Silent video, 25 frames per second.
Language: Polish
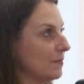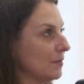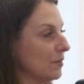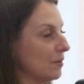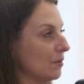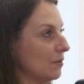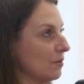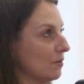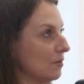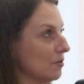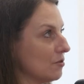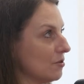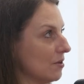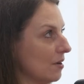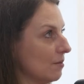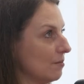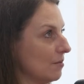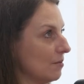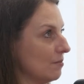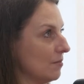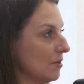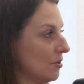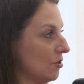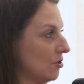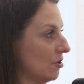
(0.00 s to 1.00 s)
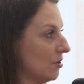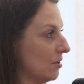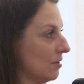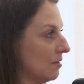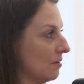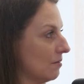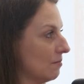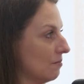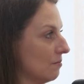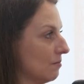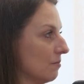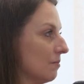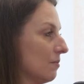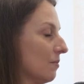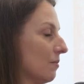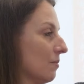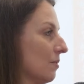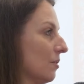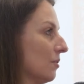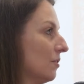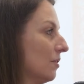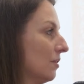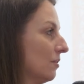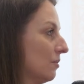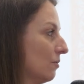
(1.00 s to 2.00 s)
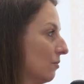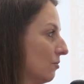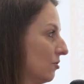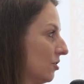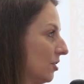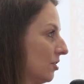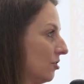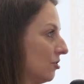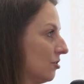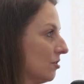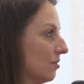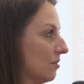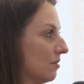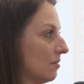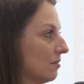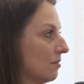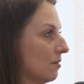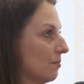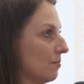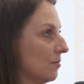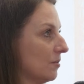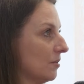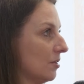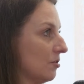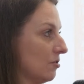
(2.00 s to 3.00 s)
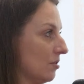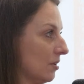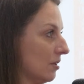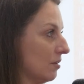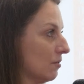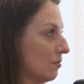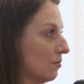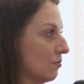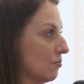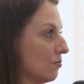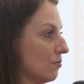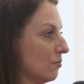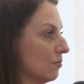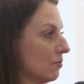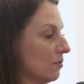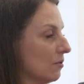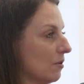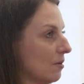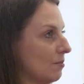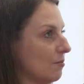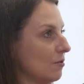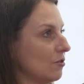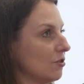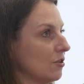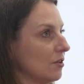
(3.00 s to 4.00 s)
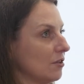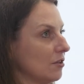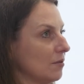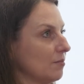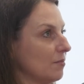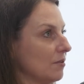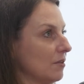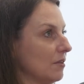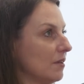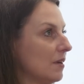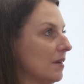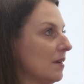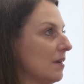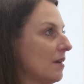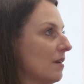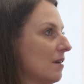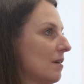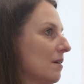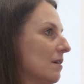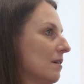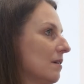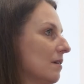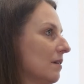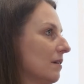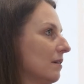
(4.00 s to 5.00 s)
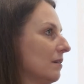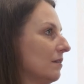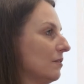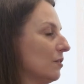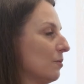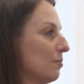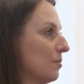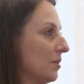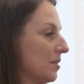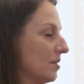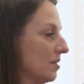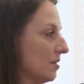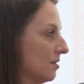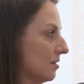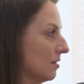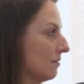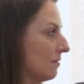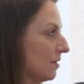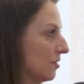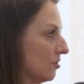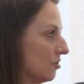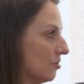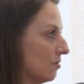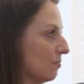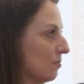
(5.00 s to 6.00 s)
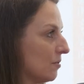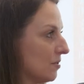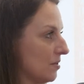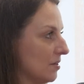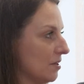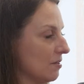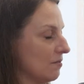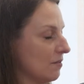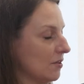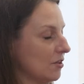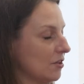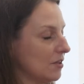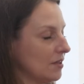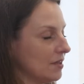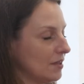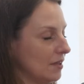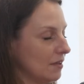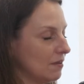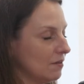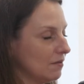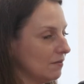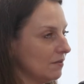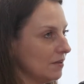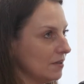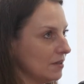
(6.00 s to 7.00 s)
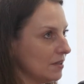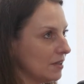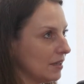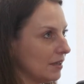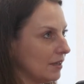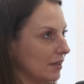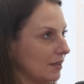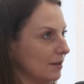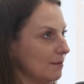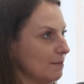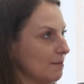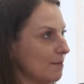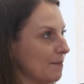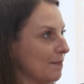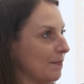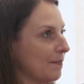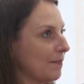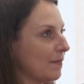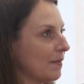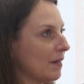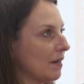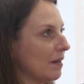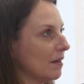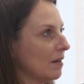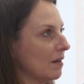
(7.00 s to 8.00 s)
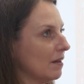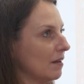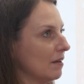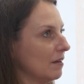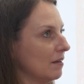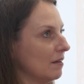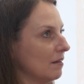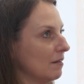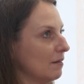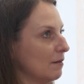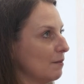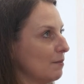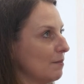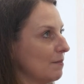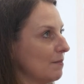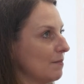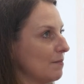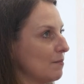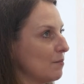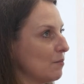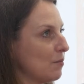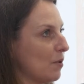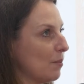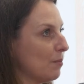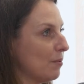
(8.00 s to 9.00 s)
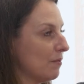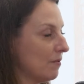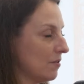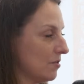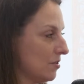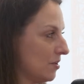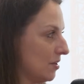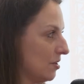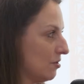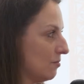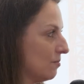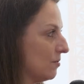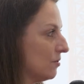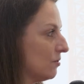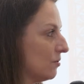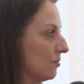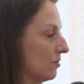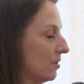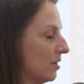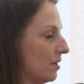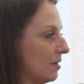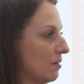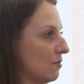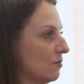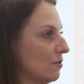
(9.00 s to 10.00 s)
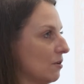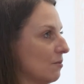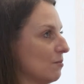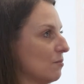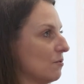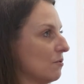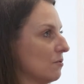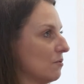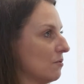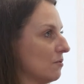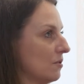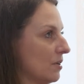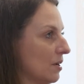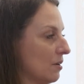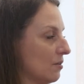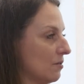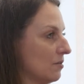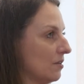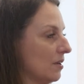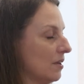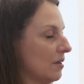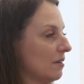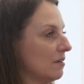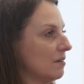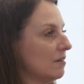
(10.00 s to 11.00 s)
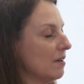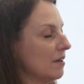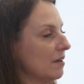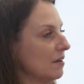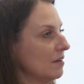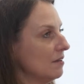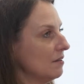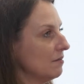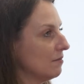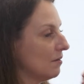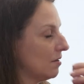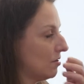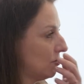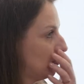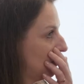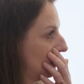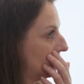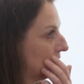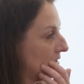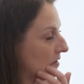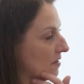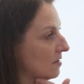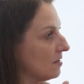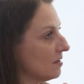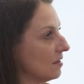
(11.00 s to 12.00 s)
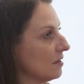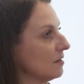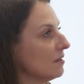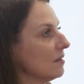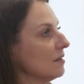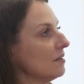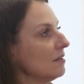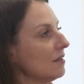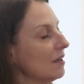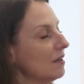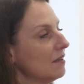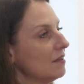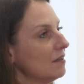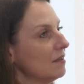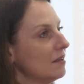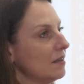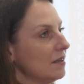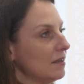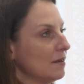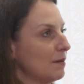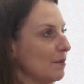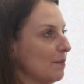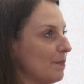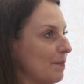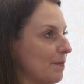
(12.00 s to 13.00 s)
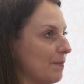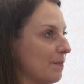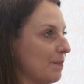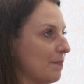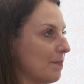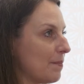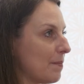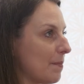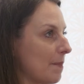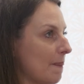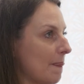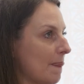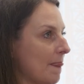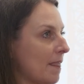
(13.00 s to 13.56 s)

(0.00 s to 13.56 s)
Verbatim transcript: to chciałabym jeszcze o jedną rzecz dopytać tak króciutko, może żeby e, doprecyzować czy poznać Wasze stanowiska, bo powiedzieliśmy tutaj o dobru jako tej idei właśnie transcendentalnej. Mm,